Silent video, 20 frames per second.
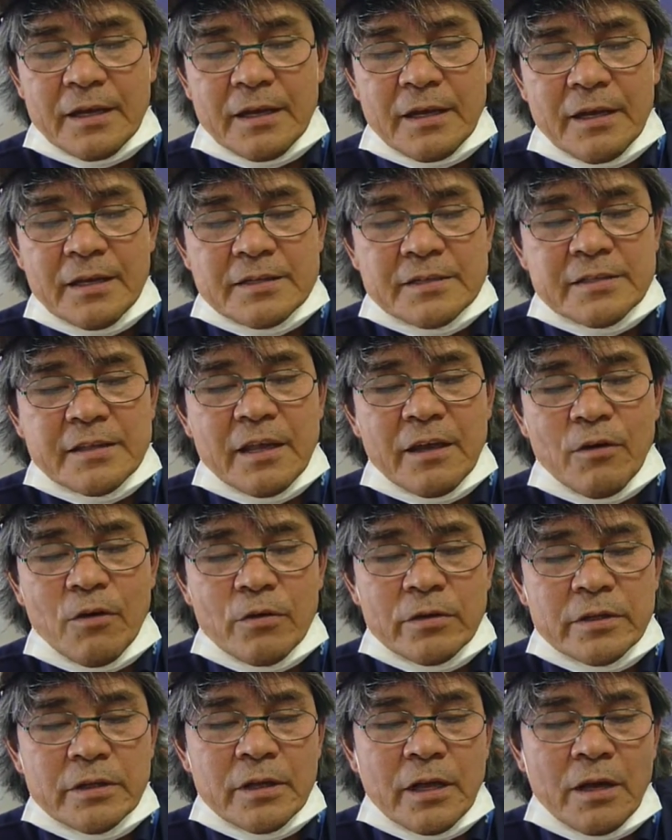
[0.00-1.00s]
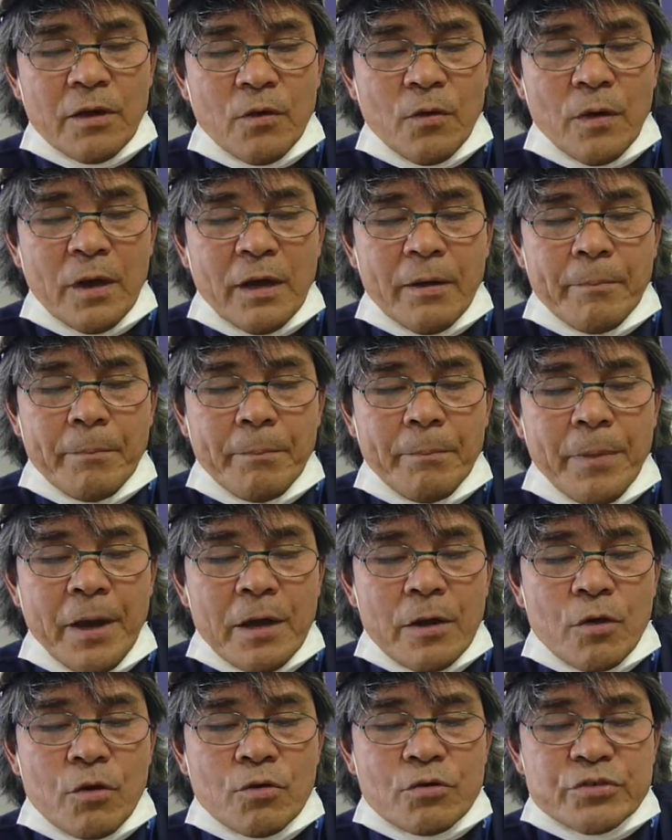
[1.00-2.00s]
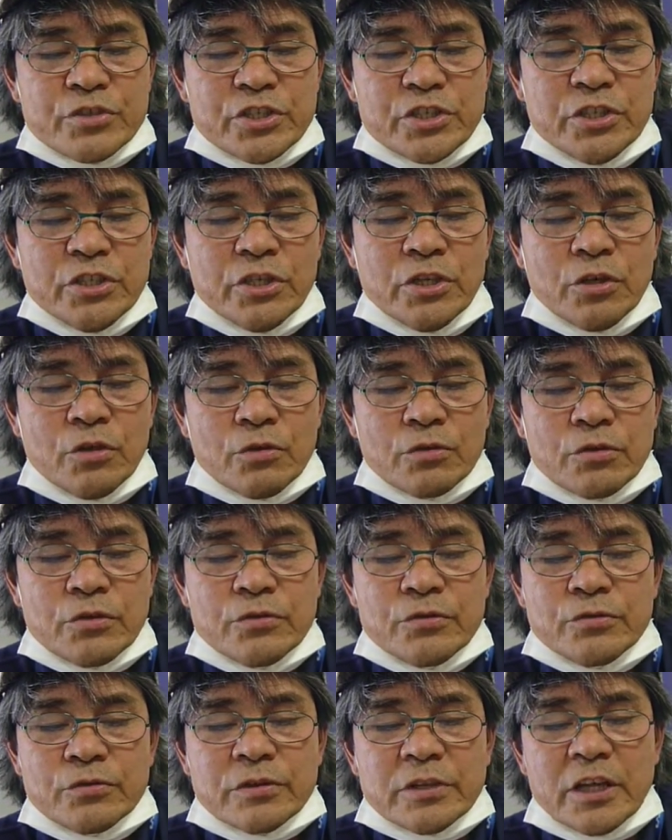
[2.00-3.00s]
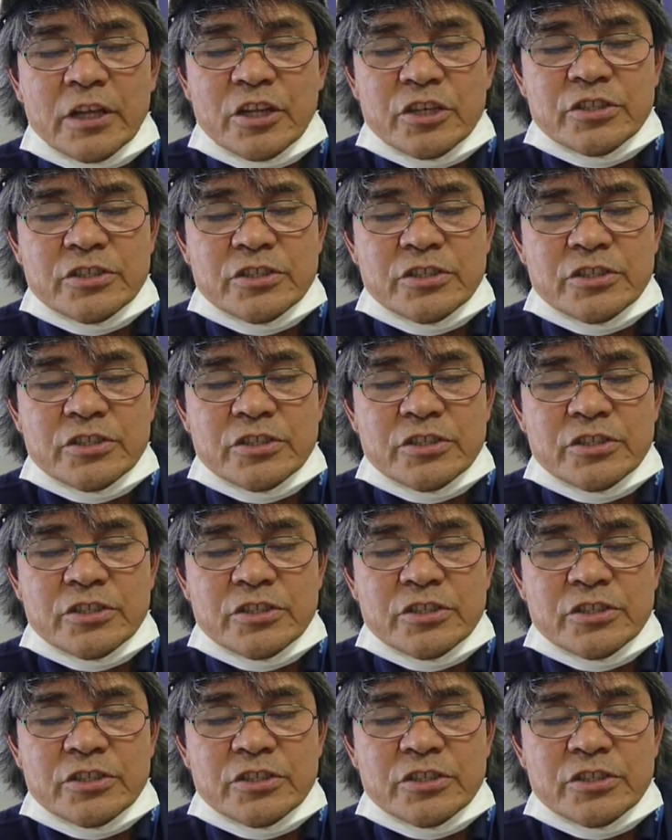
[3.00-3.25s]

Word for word: かつて沖縄は万国診療という正